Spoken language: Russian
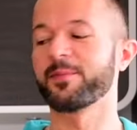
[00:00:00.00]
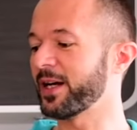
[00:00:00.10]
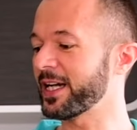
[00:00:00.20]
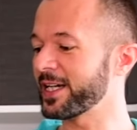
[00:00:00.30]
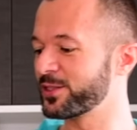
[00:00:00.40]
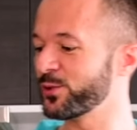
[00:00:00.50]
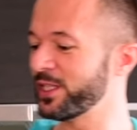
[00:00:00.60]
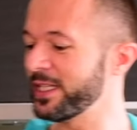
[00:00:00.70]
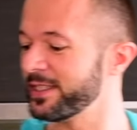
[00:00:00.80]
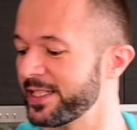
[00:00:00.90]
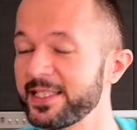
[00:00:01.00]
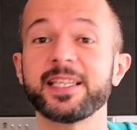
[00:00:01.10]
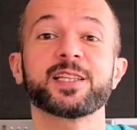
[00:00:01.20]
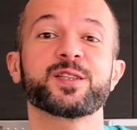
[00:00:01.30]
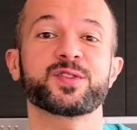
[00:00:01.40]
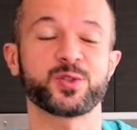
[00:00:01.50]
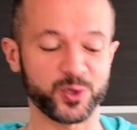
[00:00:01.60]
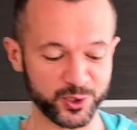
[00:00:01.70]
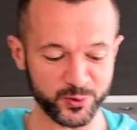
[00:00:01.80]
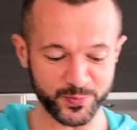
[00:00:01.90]
Пока сухие ингредиенты в
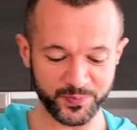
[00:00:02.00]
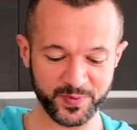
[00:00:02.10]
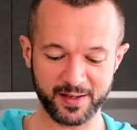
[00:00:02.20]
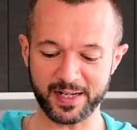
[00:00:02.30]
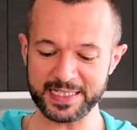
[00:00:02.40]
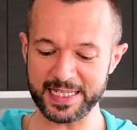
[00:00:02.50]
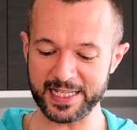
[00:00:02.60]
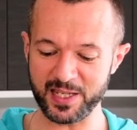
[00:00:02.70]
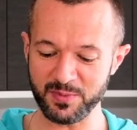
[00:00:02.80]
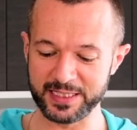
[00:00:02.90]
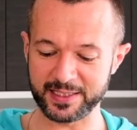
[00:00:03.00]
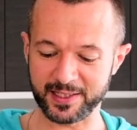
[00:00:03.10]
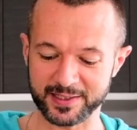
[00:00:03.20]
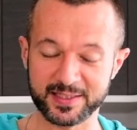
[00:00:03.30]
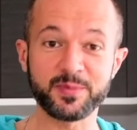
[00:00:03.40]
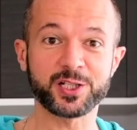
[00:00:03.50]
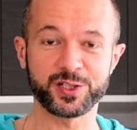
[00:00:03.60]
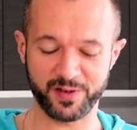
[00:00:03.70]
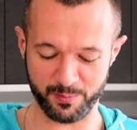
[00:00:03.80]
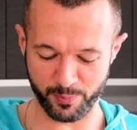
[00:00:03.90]
сторону, в отдельной миске
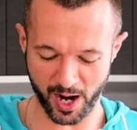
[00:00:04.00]
смешиваем